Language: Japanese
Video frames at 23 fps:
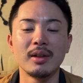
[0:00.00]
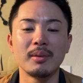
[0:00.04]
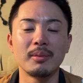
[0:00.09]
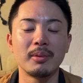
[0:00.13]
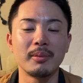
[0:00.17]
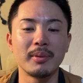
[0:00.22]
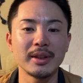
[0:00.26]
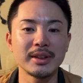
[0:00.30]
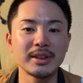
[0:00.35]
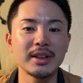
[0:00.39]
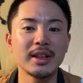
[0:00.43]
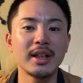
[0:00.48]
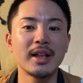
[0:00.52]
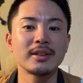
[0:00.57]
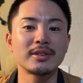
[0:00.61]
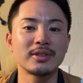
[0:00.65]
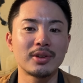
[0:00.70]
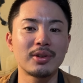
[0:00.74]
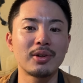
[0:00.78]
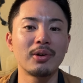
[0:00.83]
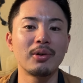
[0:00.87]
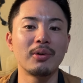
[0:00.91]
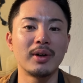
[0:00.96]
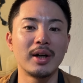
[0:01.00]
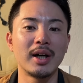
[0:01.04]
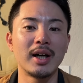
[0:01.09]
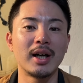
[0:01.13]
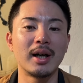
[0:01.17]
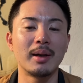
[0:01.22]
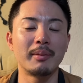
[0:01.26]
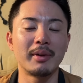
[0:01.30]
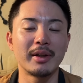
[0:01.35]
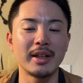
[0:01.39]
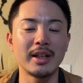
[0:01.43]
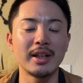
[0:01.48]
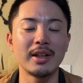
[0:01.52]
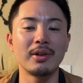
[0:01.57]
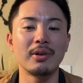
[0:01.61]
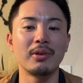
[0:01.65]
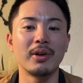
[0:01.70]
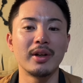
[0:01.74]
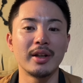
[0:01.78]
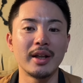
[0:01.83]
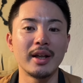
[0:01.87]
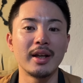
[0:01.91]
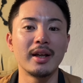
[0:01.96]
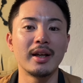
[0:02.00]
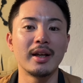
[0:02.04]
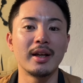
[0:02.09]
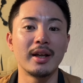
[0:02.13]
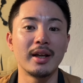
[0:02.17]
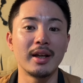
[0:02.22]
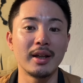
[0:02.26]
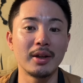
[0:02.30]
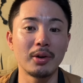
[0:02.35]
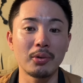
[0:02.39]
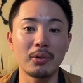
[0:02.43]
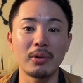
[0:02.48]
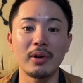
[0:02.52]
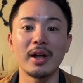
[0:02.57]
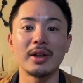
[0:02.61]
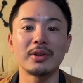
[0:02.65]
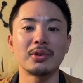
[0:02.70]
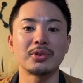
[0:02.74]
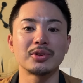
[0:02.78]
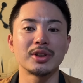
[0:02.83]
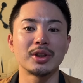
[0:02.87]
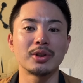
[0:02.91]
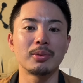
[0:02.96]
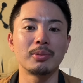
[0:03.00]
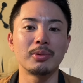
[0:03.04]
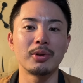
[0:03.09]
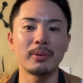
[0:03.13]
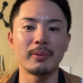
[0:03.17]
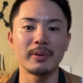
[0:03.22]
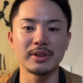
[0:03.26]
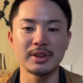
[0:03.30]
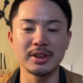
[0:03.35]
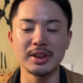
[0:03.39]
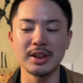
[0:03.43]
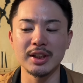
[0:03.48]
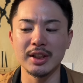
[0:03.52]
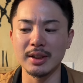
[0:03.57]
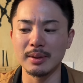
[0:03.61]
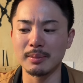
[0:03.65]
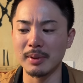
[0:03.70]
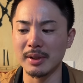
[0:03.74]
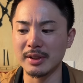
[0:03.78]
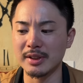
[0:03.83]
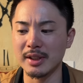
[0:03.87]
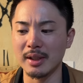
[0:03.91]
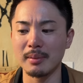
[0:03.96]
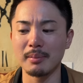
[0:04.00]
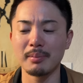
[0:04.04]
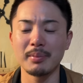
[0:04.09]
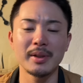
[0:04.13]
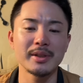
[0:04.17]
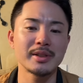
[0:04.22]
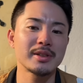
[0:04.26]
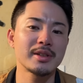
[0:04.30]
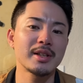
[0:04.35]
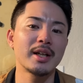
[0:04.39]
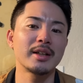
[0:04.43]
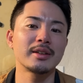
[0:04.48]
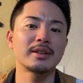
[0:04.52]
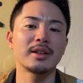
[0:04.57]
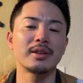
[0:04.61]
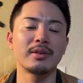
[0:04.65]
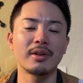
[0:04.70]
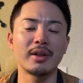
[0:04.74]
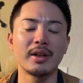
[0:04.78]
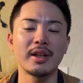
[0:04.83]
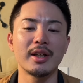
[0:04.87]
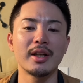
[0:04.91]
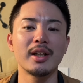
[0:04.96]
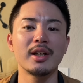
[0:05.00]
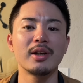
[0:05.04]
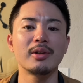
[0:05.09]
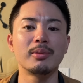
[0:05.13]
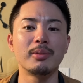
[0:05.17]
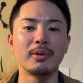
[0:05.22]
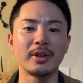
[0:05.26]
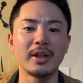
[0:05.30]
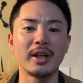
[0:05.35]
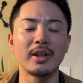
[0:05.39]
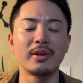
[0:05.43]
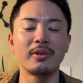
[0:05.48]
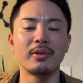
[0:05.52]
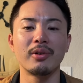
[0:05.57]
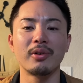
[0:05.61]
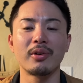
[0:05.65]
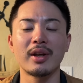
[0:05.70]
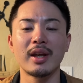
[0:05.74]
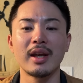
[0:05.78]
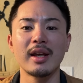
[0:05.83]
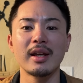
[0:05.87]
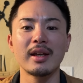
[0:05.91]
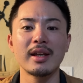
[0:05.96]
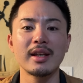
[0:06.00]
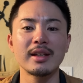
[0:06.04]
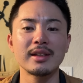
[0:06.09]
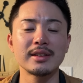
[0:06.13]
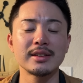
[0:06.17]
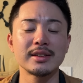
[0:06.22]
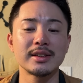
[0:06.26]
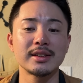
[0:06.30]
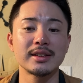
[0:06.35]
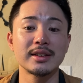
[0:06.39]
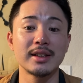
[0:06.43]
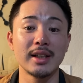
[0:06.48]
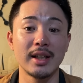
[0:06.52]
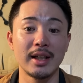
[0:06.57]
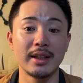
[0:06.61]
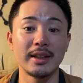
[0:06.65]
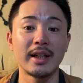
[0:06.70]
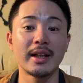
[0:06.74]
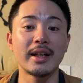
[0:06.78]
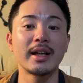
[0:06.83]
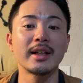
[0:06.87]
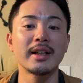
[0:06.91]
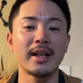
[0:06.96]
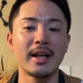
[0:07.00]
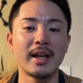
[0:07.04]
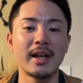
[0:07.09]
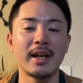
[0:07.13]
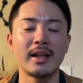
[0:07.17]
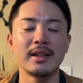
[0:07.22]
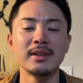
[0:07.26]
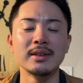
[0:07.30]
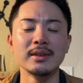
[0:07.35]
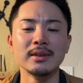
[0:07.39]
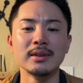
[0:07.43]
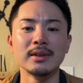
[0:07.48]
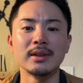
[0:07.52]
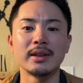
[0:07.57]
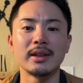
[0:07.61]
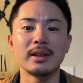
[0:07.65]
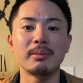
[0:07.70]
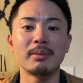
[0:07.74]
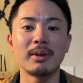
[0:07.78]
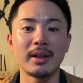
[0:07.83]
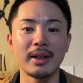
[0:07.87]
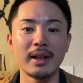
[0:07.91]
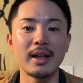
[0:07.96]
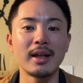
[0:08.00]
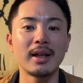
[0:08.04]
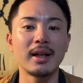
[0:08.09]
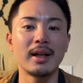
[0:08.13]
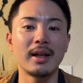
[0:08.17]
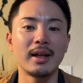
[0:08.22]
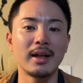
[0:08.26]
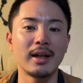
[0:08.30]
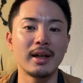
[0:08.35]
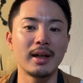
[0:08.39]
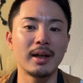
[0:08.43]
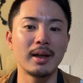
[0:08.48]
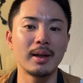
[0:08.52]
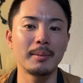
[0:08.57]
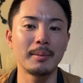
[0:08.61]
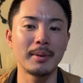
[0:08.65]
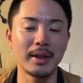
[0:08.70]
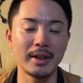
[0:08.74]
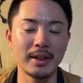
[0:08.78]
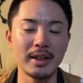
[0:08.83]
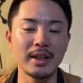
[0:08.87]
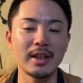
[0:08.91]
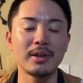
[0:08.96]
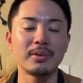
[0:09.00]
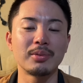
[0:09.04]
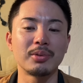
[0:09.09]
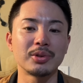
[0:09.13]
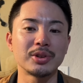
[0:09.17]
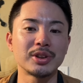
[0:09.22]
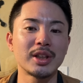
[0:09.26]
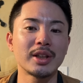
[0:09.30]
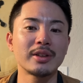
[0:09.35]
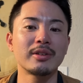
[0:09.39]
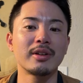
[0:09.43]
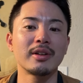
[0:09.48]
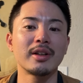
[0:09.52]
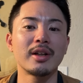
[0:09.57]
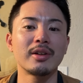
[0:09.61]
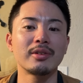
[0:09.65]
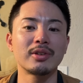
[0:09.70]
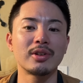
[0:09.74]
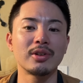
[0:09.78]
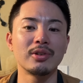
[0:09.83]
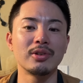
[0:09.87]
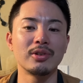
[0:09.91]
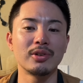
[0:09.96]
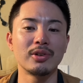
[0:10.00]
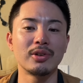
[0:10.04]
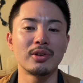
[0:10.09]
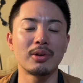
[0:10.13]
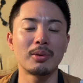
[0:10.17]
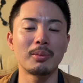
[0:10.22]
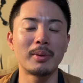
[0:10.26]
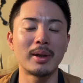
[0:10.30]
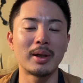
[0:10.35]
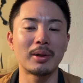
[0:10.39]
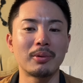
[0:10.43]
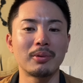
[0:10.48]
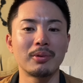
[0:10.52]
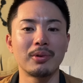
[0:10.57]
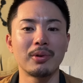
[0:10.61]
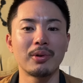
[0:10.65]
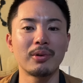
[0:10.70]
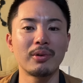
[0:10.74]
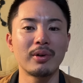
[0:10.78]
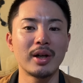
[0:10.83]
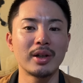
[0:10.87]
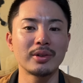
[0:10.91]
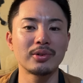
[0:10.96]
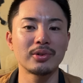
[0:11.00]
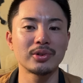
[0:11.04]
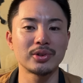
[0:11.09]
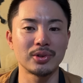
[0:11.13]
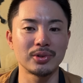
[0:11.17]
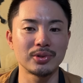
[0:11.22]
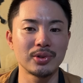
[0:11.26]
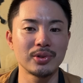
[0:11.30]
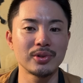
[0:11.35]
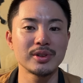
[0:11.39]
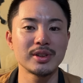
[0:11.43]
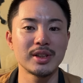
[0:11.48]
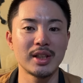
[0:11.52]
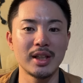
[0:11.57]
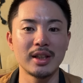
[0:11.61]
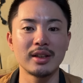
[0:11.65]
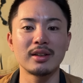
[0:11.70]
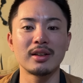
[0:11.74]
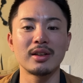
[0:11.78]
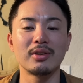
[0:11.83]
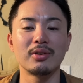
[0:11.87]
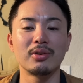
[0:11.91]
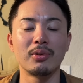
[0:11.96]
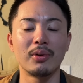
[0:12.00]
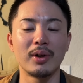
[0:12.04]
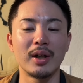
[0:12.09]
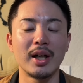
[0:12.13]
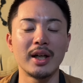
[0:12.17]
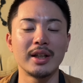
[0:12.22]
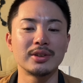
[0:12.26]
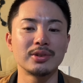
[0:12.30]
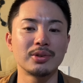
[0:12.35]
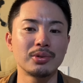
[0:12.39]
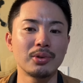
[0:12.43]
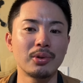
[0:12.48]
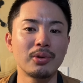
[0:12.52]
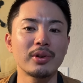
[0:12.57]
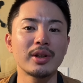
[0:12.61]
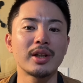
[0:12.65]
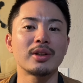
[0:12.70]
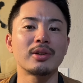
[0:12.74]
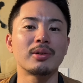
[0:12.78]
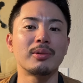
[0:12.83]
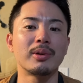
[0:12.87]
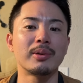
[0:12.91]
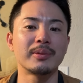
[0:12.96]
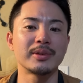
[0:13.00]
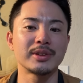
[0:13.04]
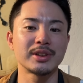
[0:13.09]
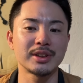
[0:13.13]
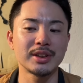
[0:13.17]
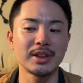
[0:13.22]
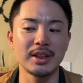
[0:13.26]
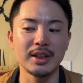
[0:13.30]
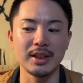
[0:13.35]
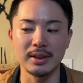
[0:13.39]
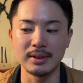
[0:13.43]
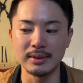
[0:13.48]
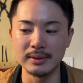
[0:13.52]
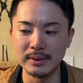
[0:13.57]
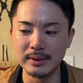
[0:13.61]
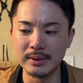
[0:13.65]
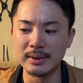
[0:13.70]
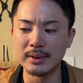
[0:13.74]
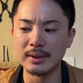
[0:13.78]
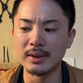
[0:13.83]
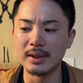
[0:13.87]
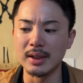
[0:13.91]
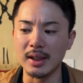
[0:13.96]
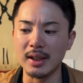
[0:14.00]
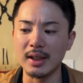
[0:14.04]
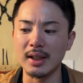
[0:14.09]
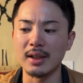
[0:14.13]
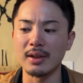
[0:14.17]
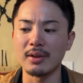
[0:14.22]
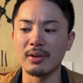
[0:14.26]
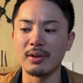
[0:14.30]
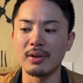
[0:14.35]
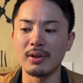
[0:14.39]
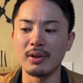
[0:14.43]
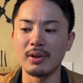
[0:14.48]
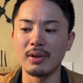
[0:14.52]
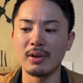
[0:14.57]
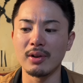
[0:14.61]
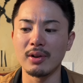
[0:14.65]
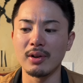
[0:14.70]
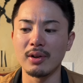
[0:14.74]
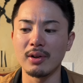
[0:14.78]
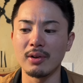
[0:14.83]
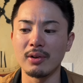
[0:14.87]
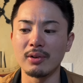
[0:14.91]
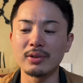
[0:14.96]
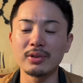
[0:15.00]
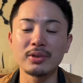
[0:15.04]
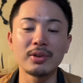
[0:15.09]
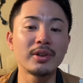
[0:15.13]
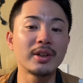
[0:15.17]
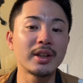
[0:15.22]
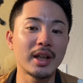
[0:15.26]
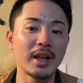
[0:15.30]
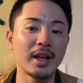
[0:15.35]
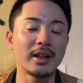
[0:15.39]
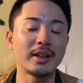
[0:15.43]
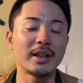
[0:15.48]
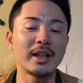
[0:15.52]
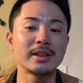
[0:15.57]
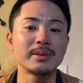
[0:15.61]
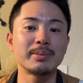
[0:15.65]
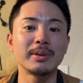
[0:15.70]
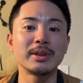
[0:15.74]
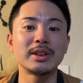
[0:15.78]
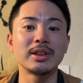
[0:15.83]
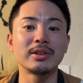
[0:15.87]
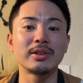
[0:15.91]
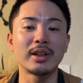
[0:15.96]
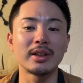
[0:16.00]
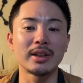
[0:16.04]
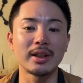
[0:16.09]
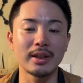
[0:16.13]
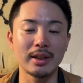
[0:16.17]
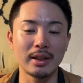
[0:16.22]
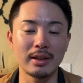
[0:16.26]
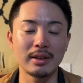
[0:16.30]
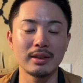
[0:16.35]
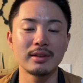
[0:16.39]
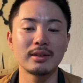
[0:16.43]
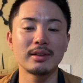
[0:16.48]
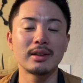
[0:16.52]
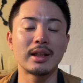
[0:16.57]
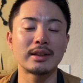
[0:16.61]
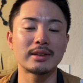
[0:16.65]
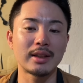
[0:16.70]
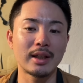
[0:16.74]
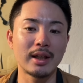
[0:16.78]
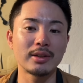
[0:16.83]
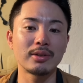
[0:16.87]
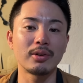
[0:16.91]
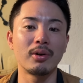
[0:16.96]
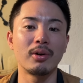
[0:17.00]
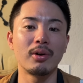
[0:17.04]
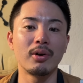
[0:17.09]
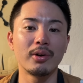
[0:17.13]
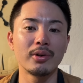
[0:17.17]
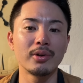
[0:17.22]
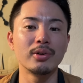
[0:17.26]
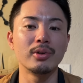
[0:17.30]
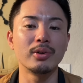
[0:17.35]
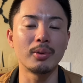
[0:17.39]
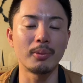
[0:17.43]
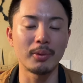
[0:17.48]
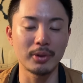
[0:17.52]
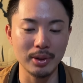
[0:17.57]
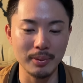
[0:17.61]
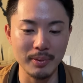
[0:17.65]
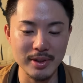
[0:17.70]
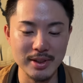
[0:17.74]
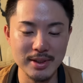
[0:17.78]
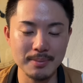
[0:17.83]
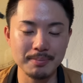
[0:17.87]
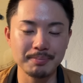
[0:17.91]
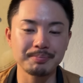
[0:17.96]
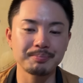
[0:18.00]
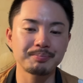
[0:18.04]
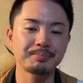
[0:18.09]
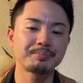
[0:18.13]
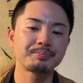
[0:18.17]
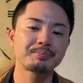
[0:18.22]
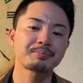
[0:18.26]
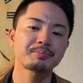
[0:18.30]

もう間違いなく今日は、まあ、ヒーローはね、えー、横川投手だと思いますし、まあ、先発であったりとか、リリーフもね、いろいろ経験した中で、今ね、えー、まあ、リリーフをしてくれてるっていう、まの横川投手の存在っていうのは非常に大きいと思いますし、あのー、本当にね、ナイスピッチングだったなというふうに思ってます。